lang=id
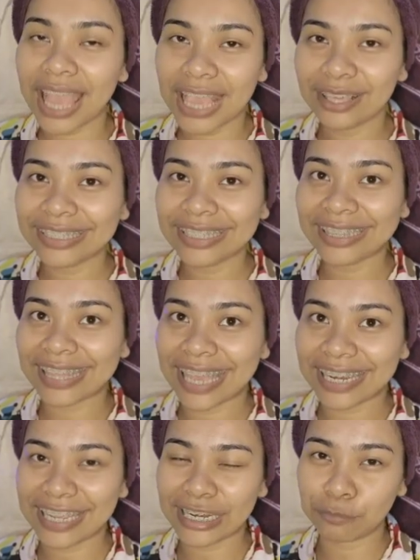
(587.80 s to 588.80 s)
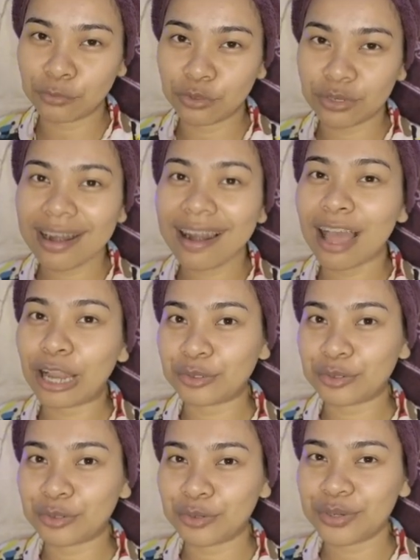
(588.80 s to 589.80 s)
Ayo cintai dirimu
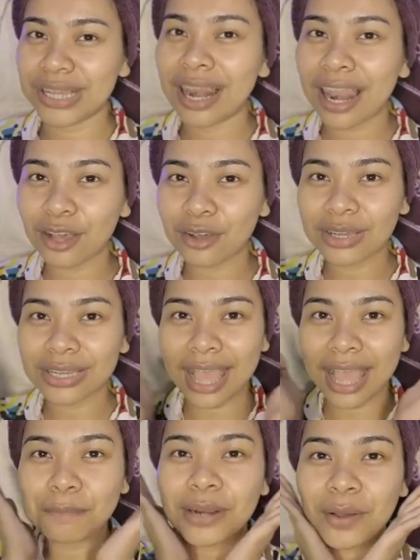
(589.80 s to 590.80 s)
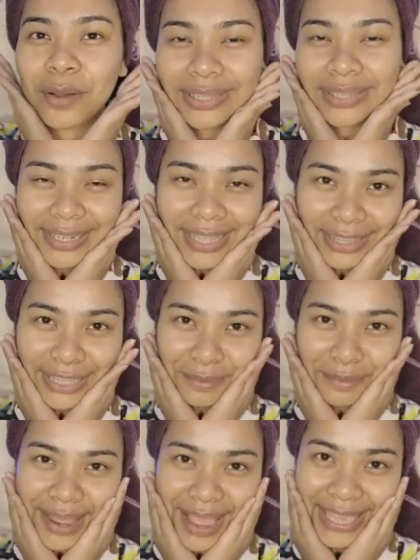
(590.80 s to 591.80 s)
Lalu lakukan perawatan yang
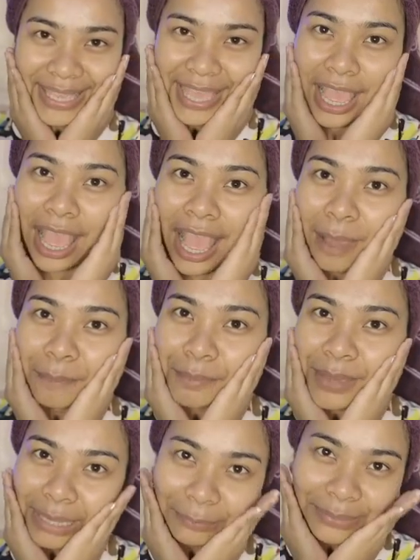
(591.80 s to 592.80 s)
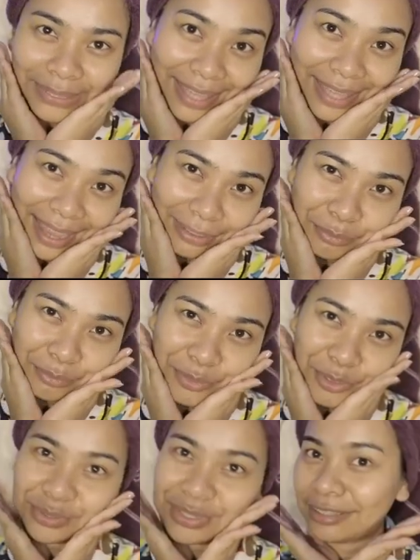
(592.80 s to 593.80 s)
terbaik Makeup is art,
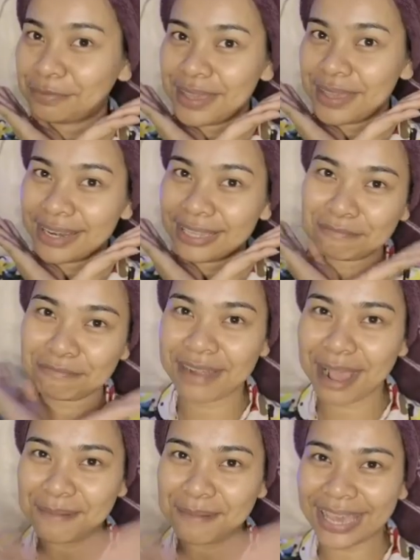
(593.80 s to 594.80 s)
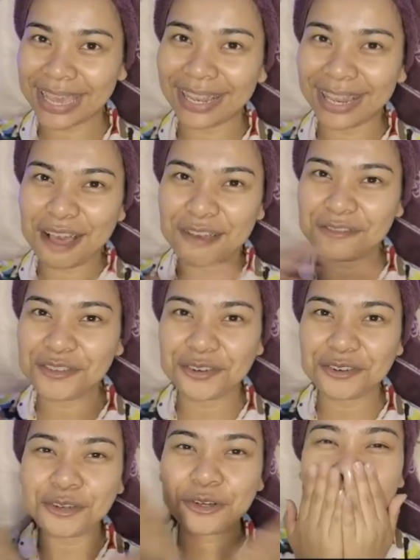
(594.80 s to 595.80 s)
beauty is spirit Bye-bye, love
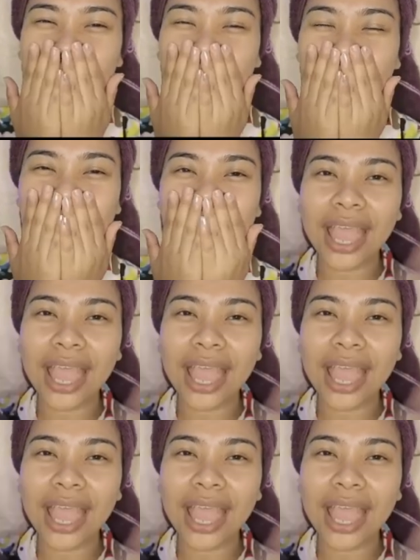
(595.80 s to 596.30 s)
you